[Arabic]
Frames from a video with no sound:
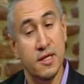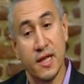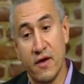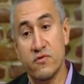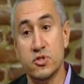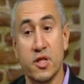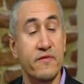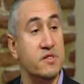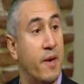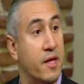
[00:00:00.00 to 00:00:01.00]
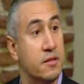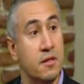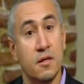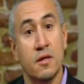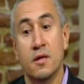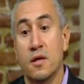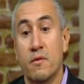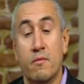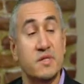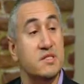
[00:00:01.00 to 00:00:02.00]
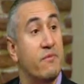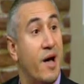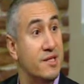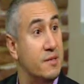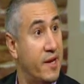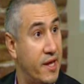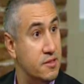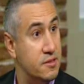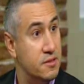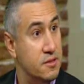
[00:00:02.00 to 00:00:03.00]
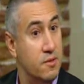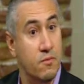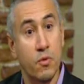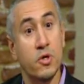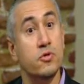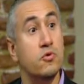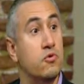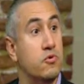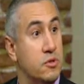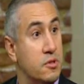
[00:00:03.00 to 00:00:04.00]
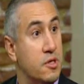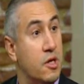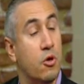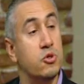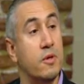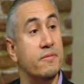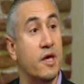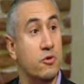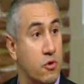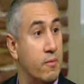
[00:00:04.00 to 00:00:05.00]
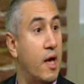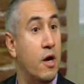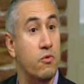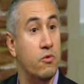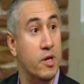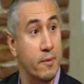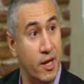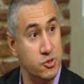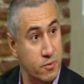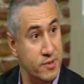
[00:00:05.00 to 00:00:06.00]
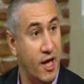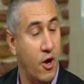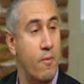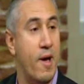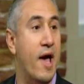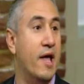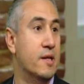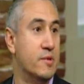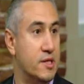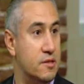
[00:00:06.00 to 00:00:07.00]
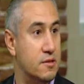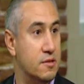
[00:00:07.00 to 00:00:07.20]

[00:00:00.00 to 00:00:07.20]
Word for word: دي الافريج لايف سبان بس في بعض البنات ممكن تكون الخصوبه بتاعتهم او المخزون بتاعهم اقل من كده